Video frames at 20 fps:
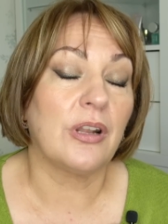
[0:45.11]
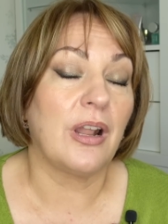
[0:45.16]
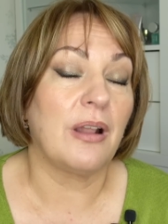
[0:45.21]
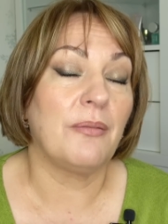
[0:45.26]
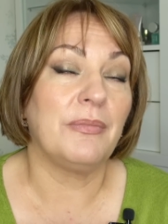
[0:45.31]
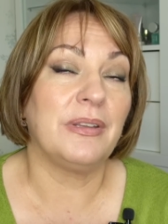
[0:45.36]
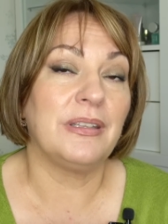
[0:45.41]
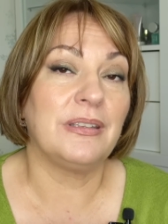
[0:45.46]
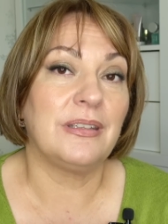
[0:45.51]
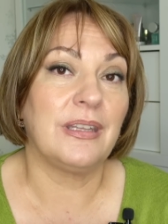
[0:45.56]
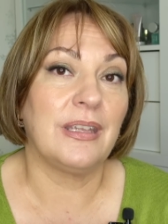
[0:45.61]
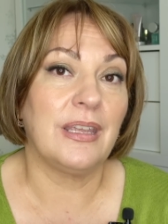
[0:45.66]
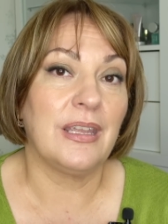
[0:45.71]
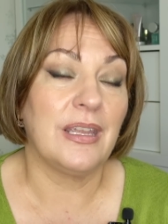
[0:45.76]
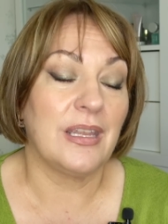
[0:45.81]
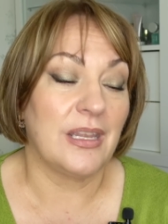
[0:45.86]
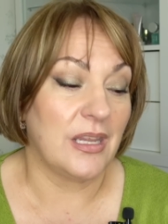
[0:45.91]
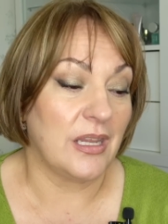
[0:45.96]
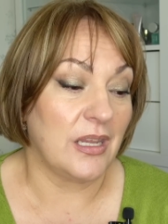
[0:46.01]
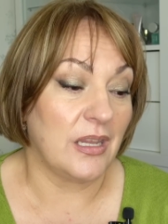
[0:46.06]

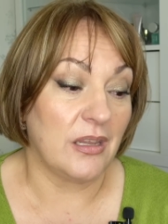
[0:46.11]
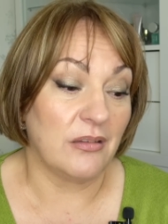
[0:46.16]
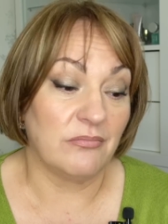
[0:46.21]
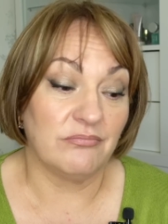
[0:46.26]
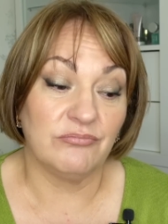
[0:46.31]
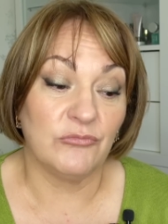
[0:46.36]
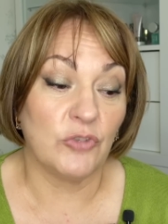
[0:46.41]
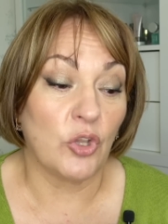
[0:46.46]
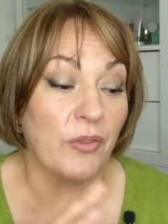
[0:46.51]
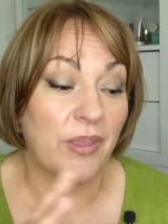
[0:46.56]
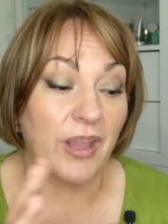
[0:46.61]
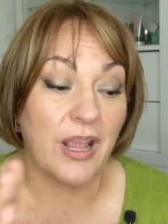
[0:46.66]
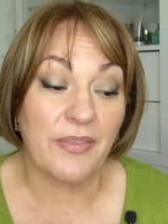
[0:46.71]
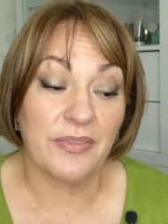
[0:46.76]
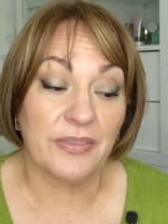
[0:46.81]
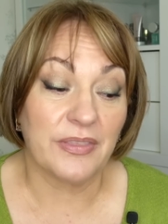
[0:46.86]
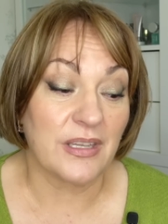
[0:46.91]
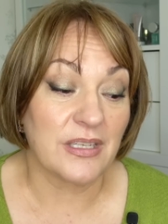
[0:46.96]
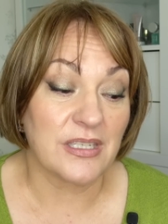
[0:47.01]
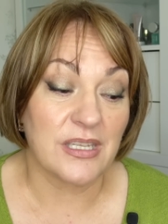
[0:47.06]
realmente no
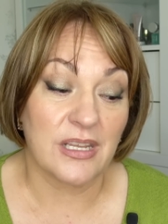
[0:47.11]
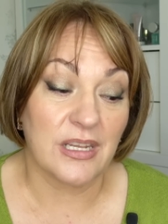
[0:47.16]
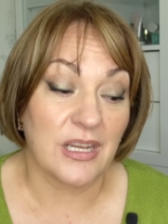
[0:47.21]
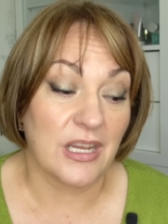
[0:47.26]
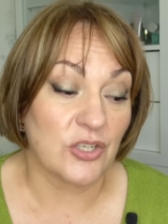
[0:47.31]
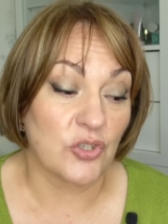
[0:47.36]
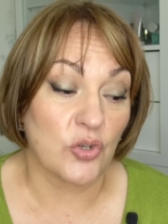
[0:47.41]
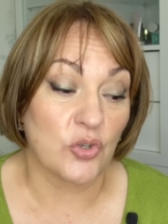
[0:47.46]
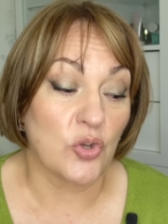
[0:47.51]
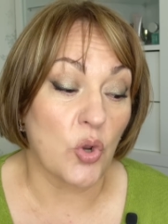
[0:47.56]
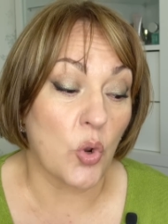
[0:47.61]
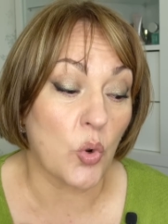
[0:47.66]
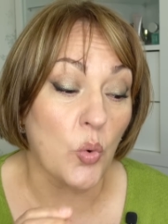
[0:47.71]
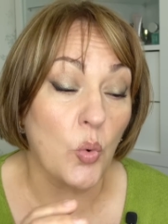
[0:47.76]
dejan de ser esos